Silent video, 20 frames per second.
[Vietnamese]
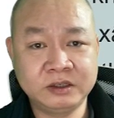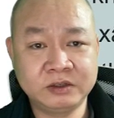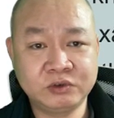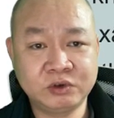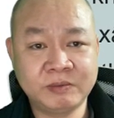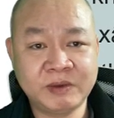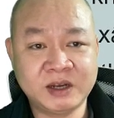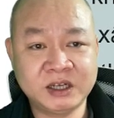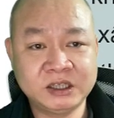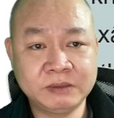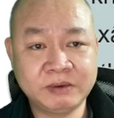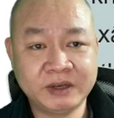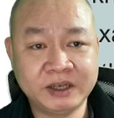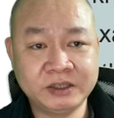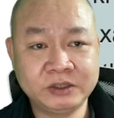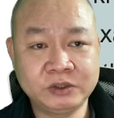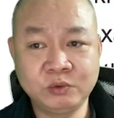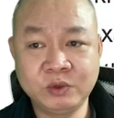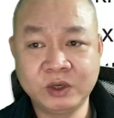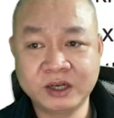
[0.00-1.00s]
của Ban chấp
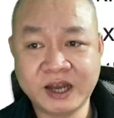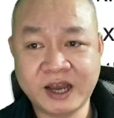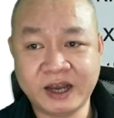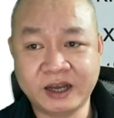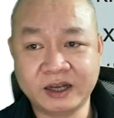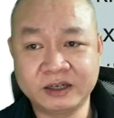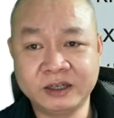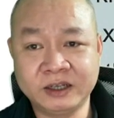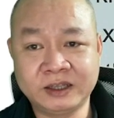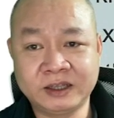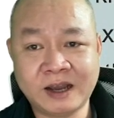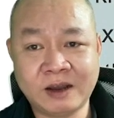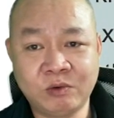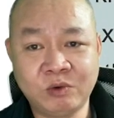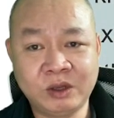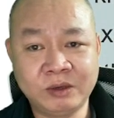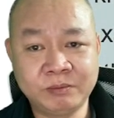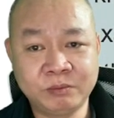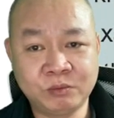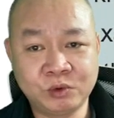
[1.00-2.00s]
hành Trung ương Đảng để thảo
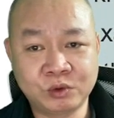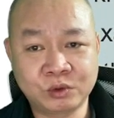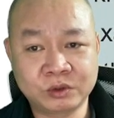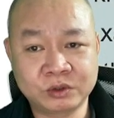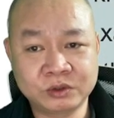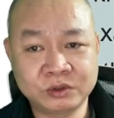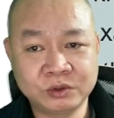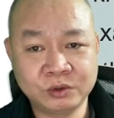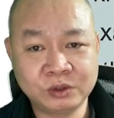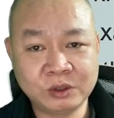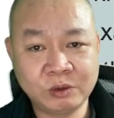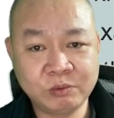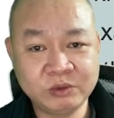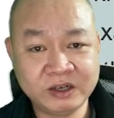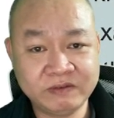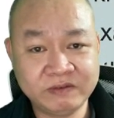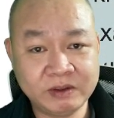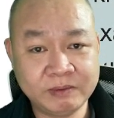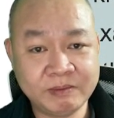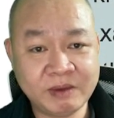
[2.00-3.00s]
luận một số thống
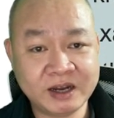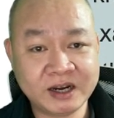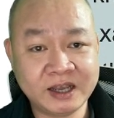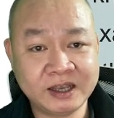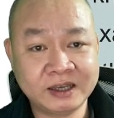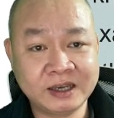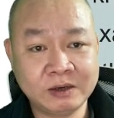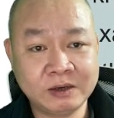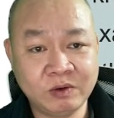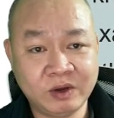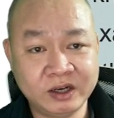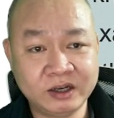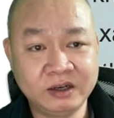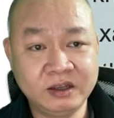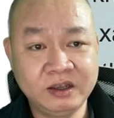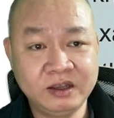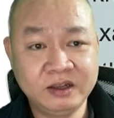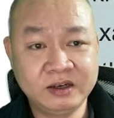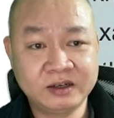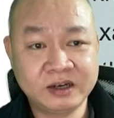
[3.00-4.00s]
nhất về ban hành kết luận,
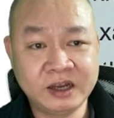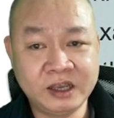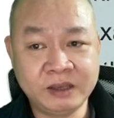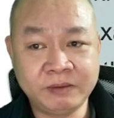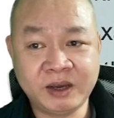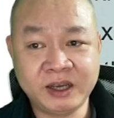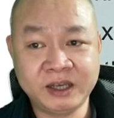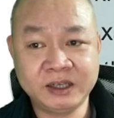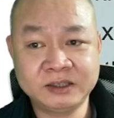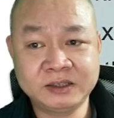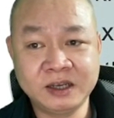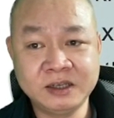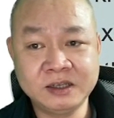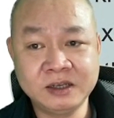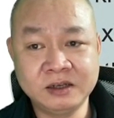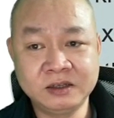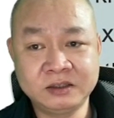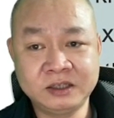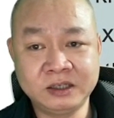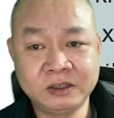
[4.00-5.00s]
đẩy mạnh xây
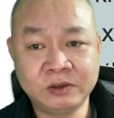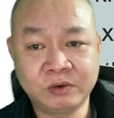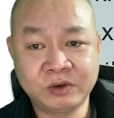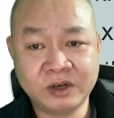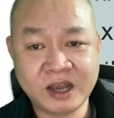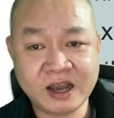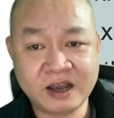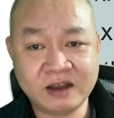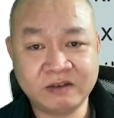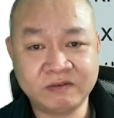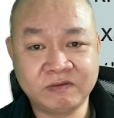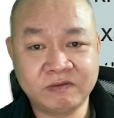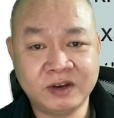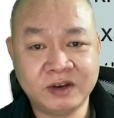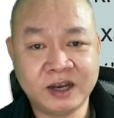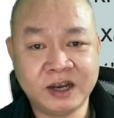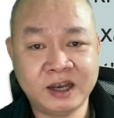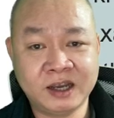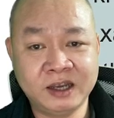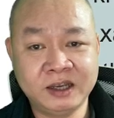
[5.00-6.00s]
dựng chỉnh đốn Đảng
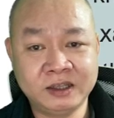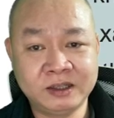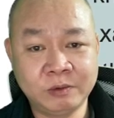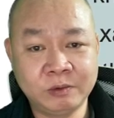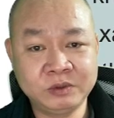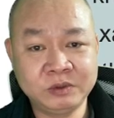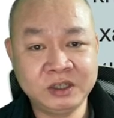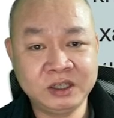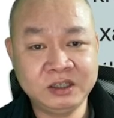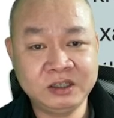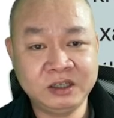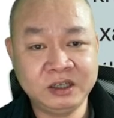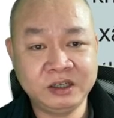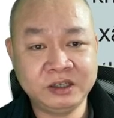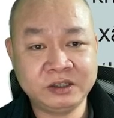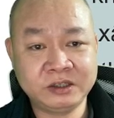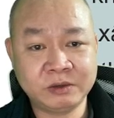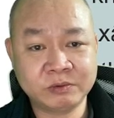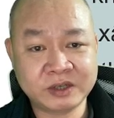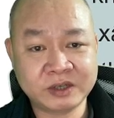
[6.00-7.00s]
và hệ thống chính
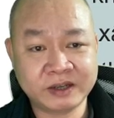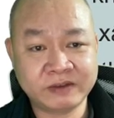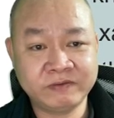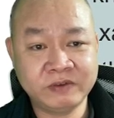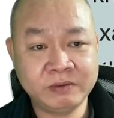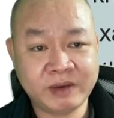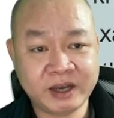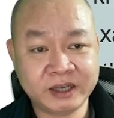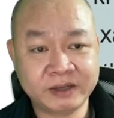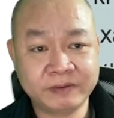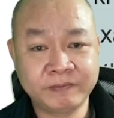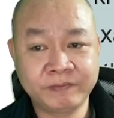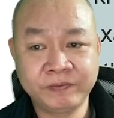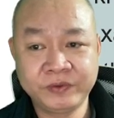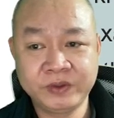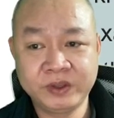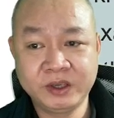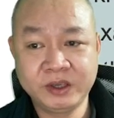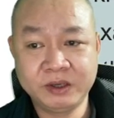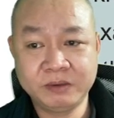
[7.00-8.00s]
trị trong sạch vững mạnh,
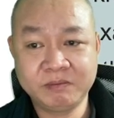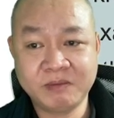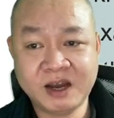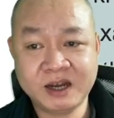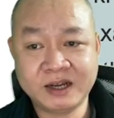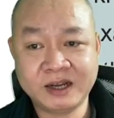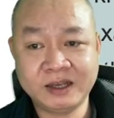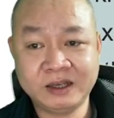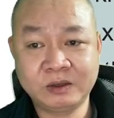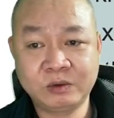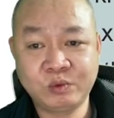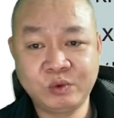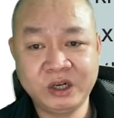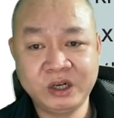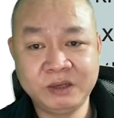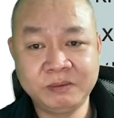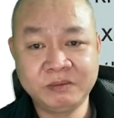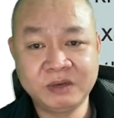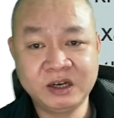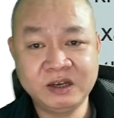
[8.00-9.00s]
ban hành quy
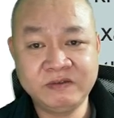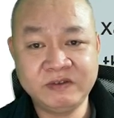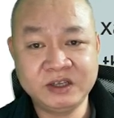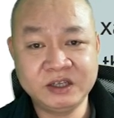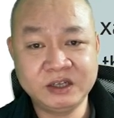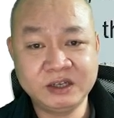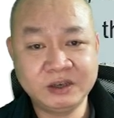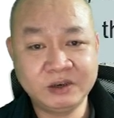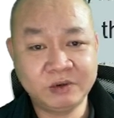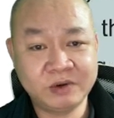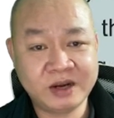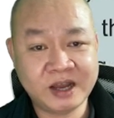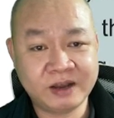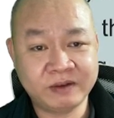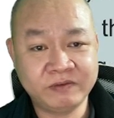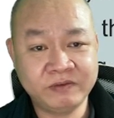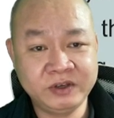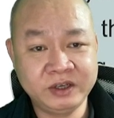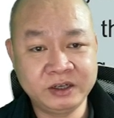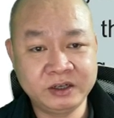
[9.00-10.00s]
định mới về những điều
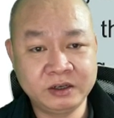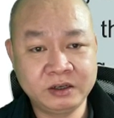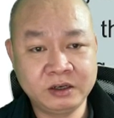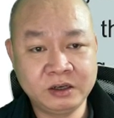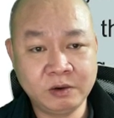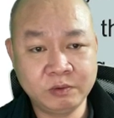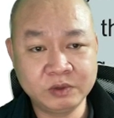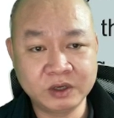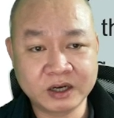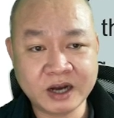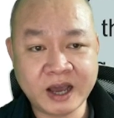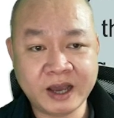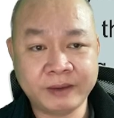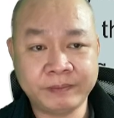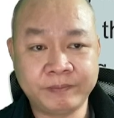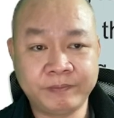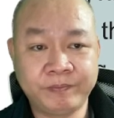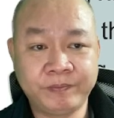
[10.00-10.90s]
đảng viên không được làm.